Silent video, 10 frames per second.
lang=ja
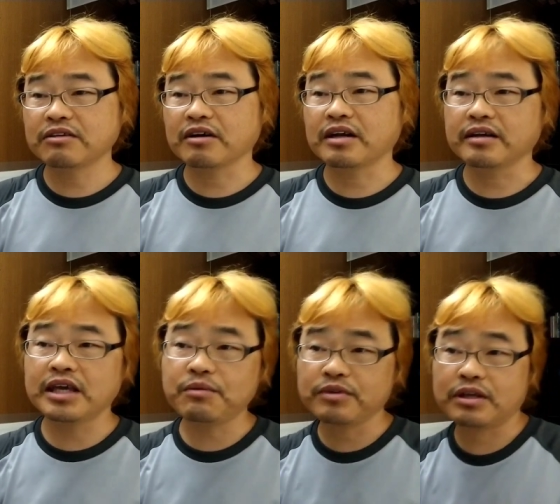なんていうのかな、
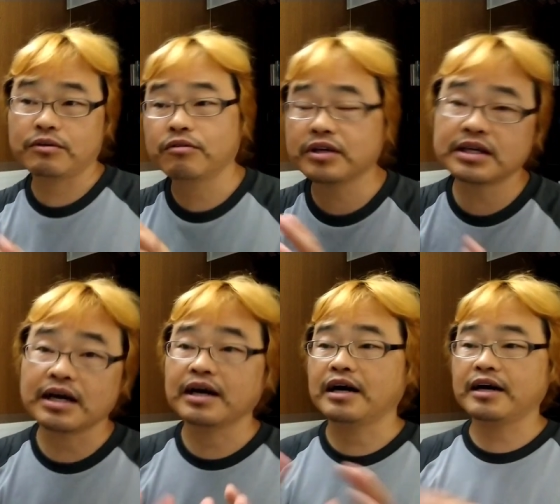ゲームって動き
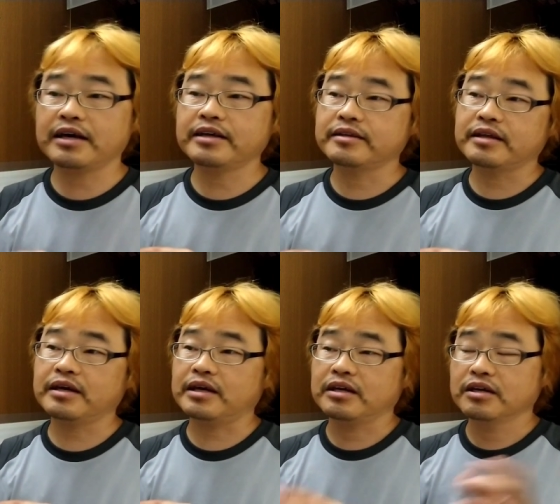が速いん
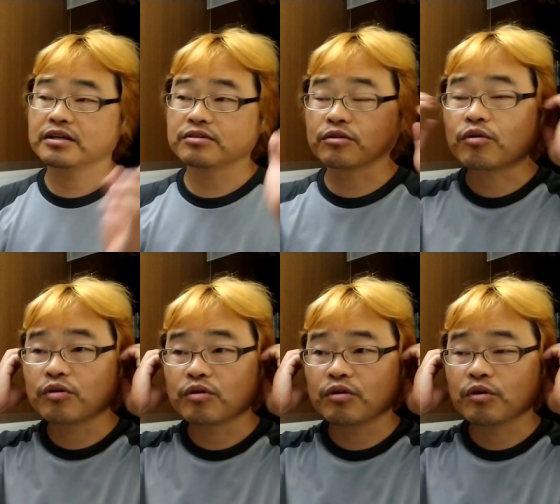で、そ
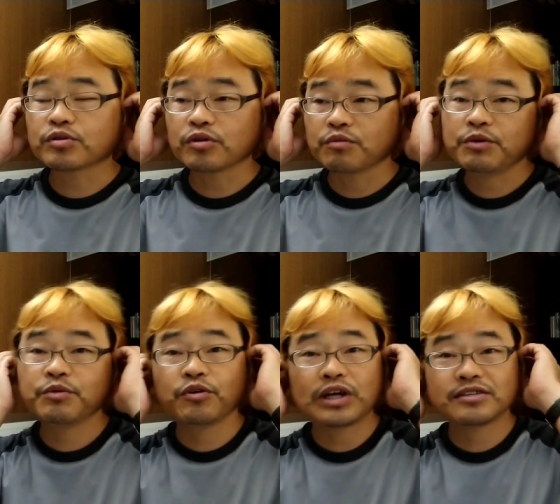の、音の
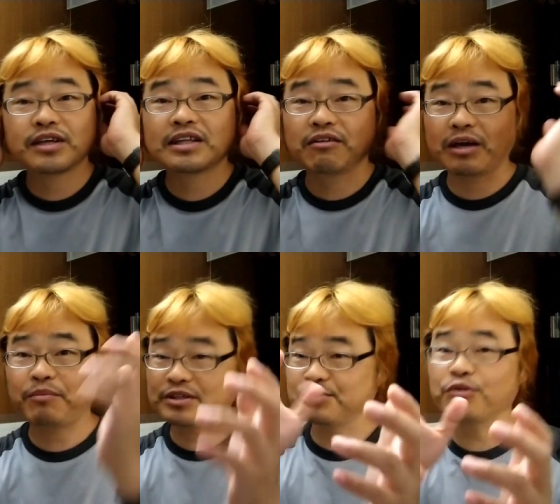微妙なズレっていうのが
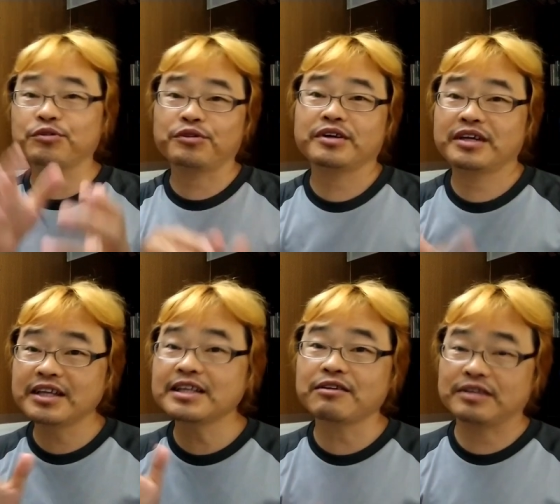やっぱりすごく
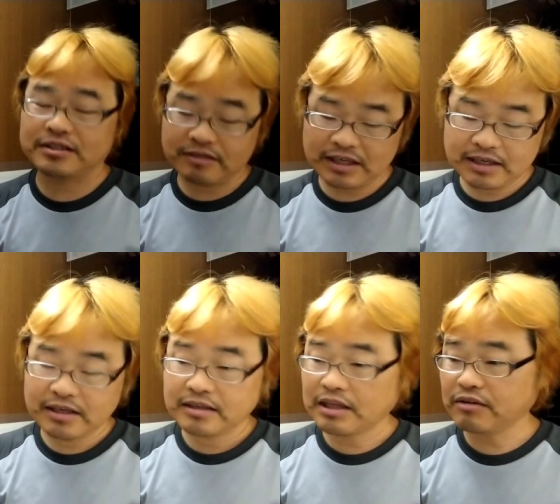気になるんですよね。
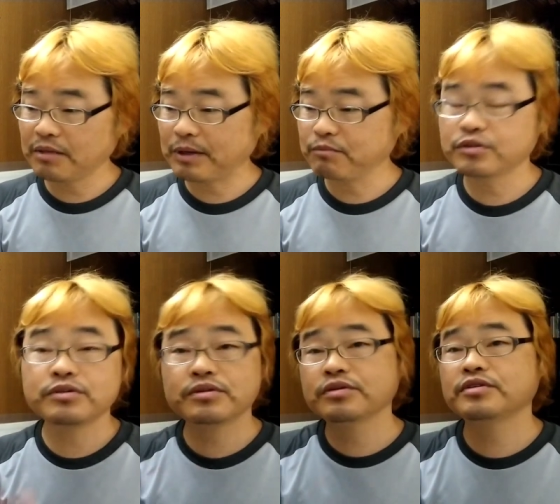なので、まあ、
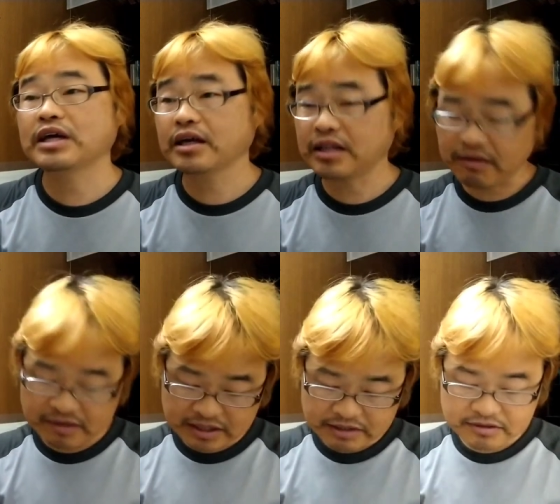Bluetooth だけで
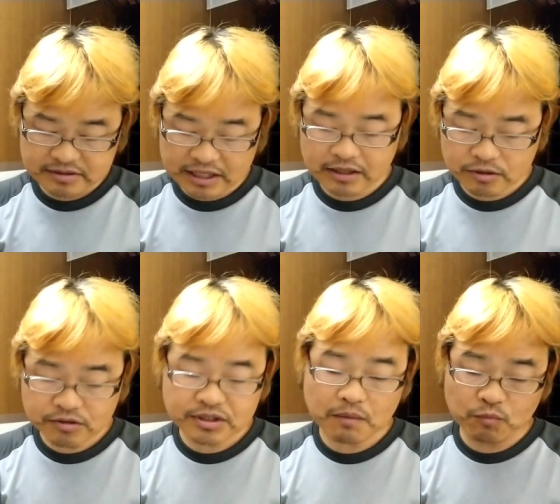はなくて、
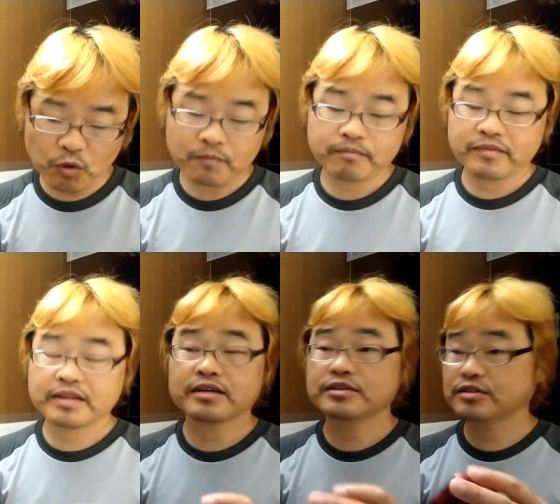有線も
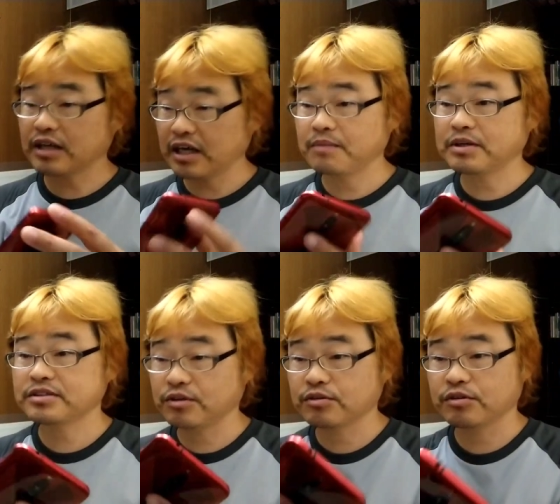使え
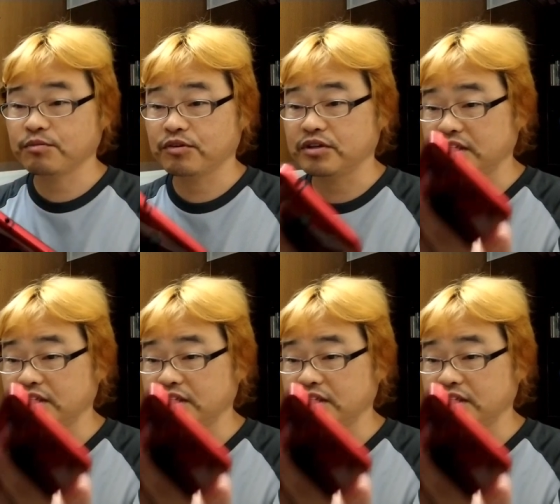ますよというも